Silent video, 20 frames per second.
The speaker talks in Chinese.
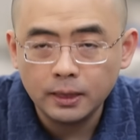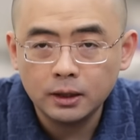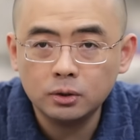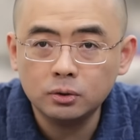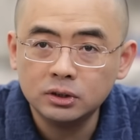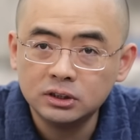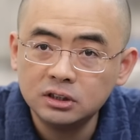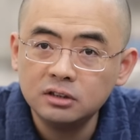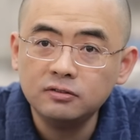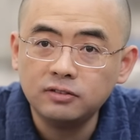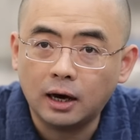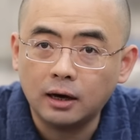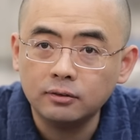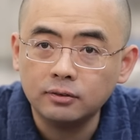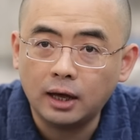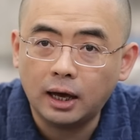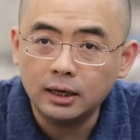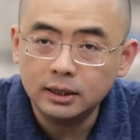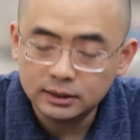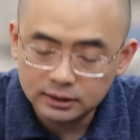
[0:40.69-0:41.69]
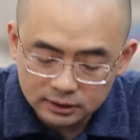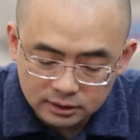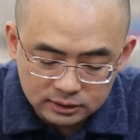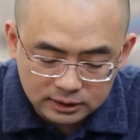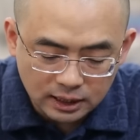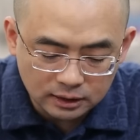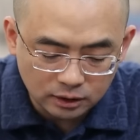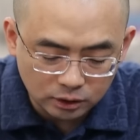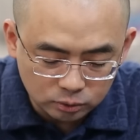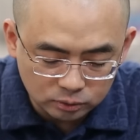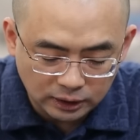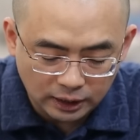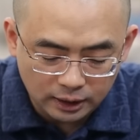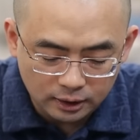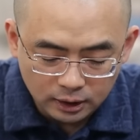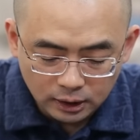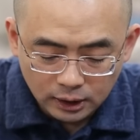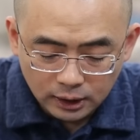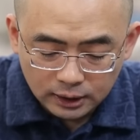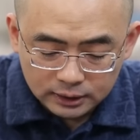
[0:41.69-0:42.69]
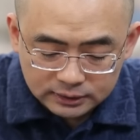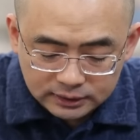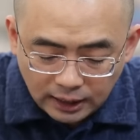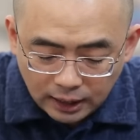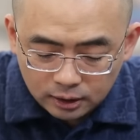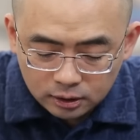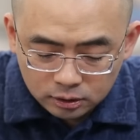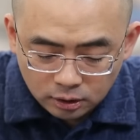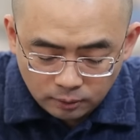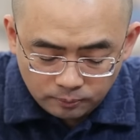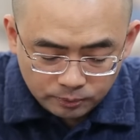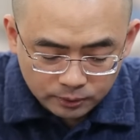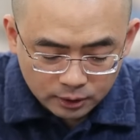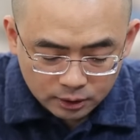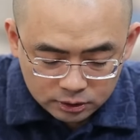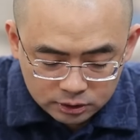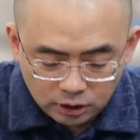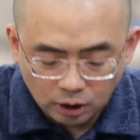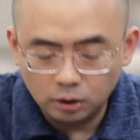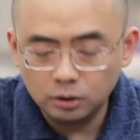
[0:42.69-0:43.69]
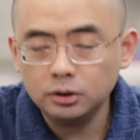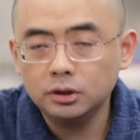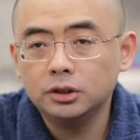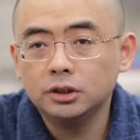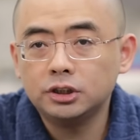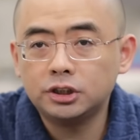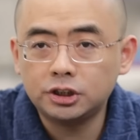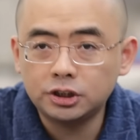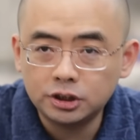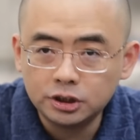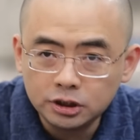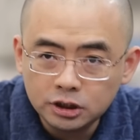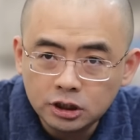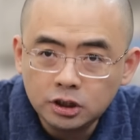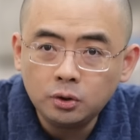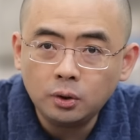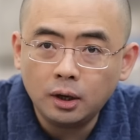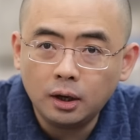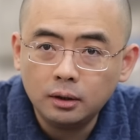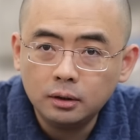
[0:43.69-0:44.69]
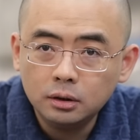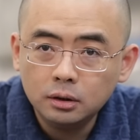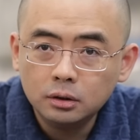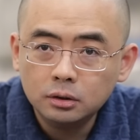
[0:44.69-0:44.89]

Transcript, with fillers: 就是新房子啊，新建的住宅价格较十一月，